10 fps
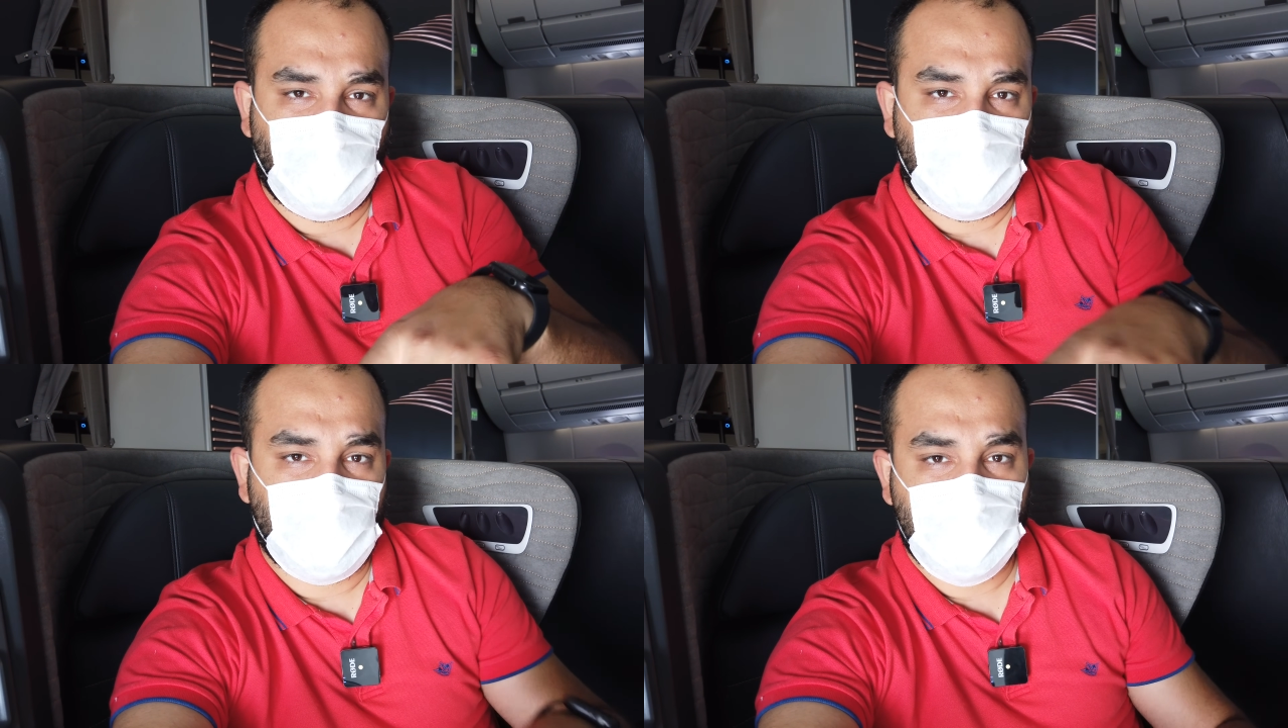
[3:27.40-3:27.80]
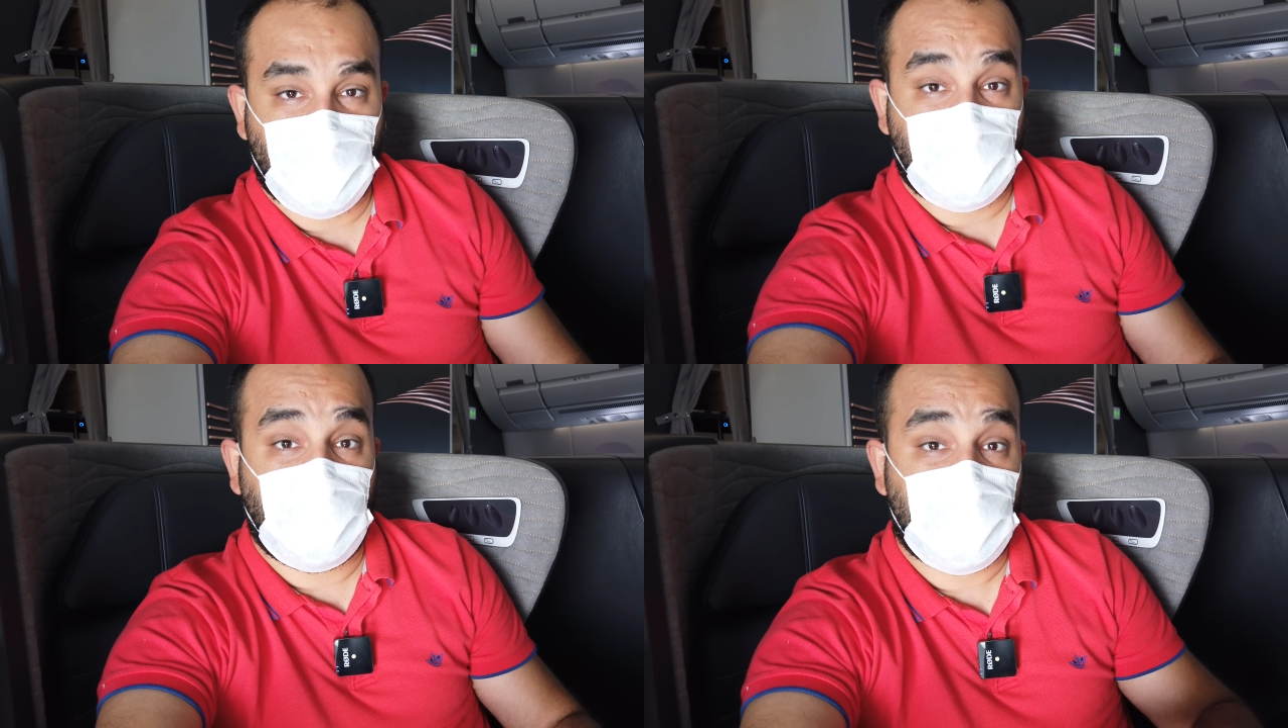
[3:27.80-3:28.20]
bu videonun
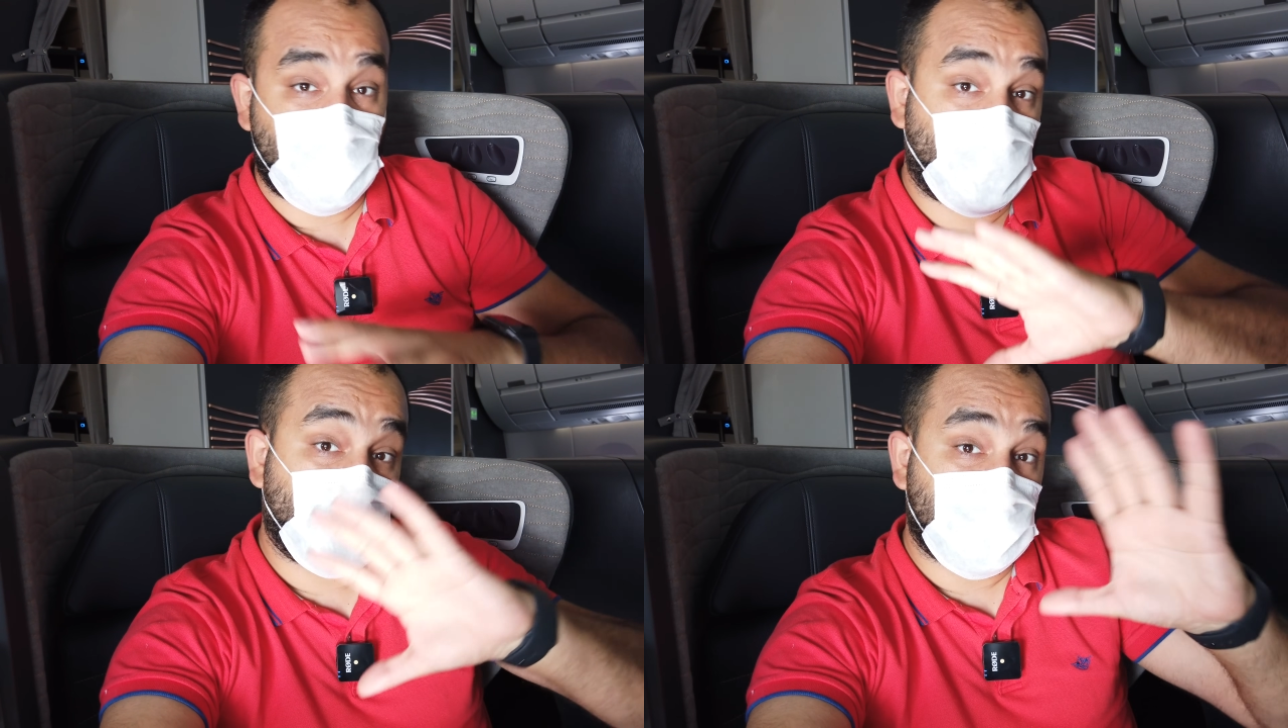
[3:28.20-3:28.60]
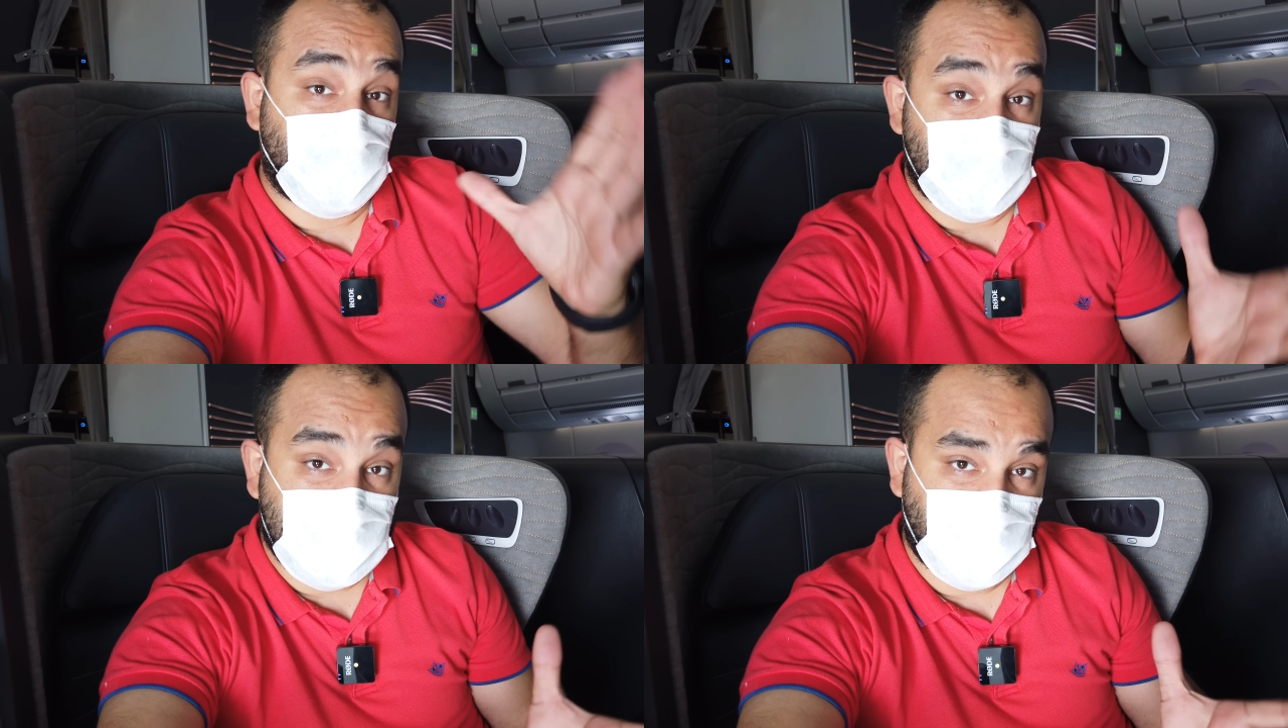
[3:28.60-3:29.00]
sonuna eğer çok
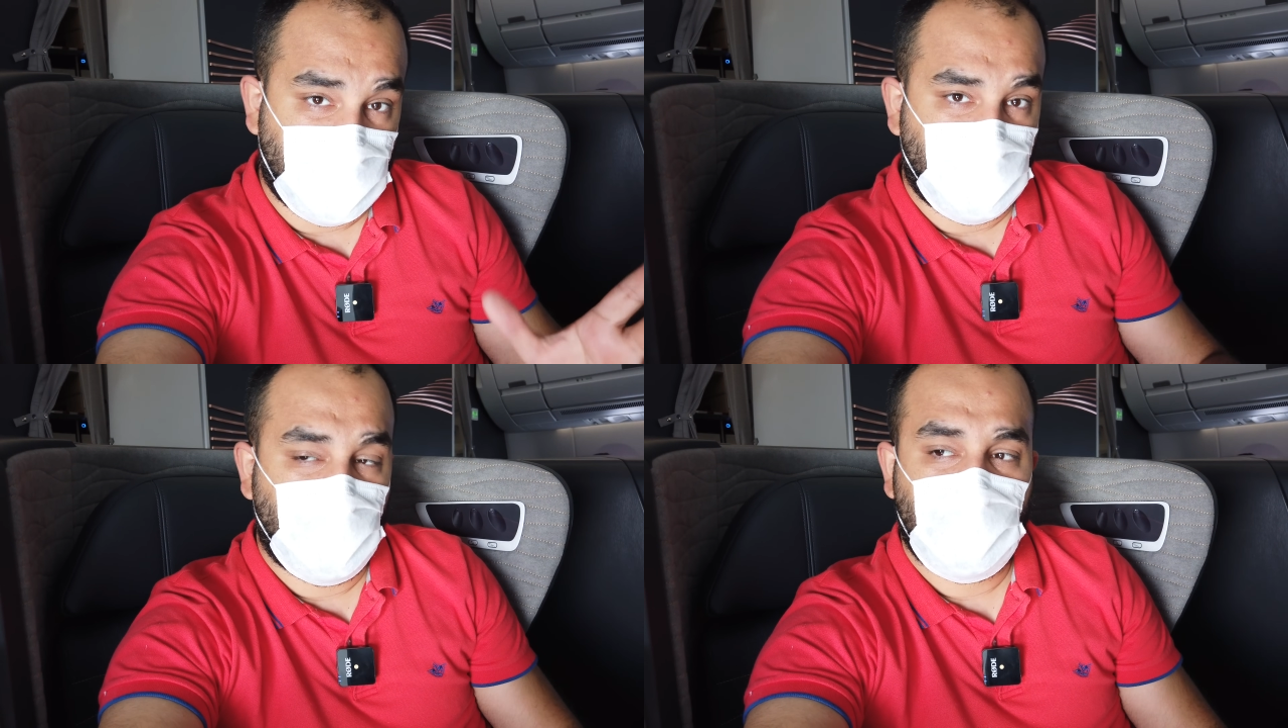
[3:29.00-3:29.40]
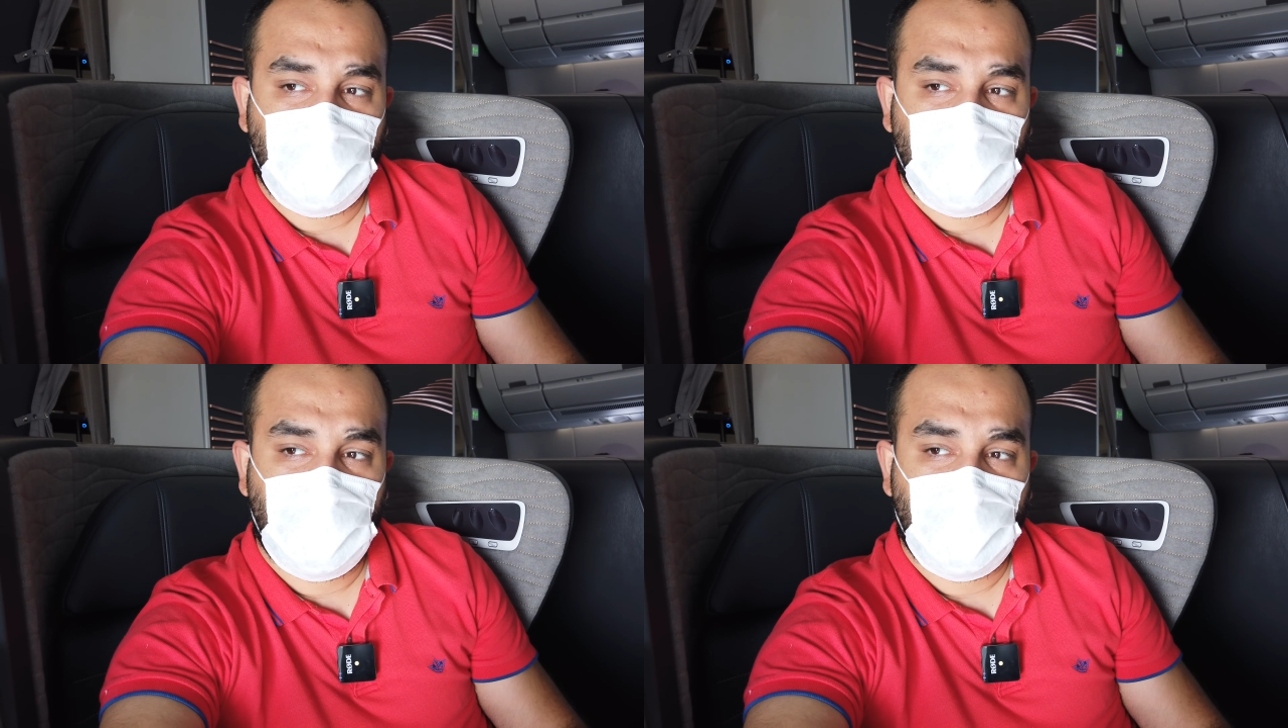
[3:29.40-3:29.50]
uzamazsa video,